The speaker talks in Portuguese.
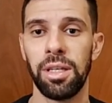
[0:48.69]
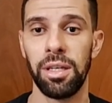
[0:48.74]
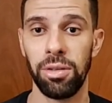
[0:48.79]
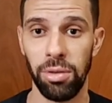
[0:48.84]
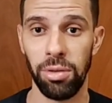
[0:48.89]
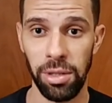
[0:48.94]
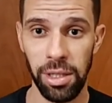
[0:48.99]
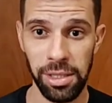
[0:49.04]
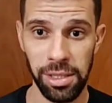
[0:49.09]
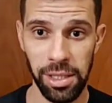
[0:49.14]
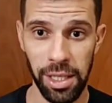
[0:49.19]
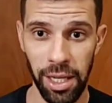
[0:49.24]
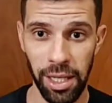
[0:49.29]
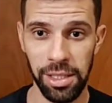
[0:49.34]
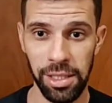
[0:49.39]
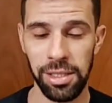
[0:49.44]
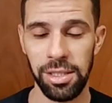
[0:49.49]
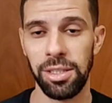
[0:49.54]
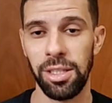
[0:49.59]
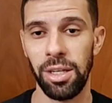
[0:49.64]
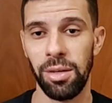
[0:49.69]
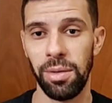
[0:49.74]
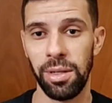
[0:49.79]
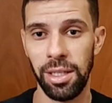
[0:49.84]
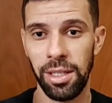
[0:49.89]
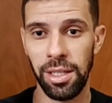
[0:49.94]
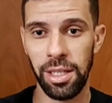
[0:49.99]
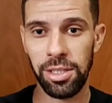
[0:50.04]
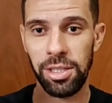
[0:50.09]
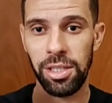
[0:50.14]
todas elas estão
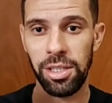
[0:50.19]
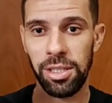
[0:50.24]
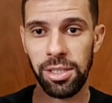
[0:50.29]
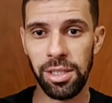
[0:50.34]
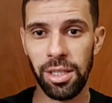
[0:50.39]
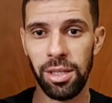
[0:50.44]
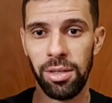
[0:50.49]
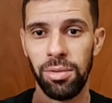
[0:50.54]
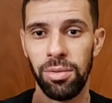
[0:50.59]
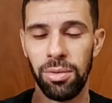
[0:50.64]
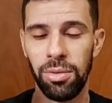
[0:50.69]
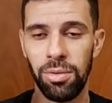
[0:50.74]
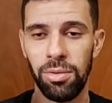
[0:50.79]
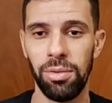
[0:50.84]
aqui na descrição.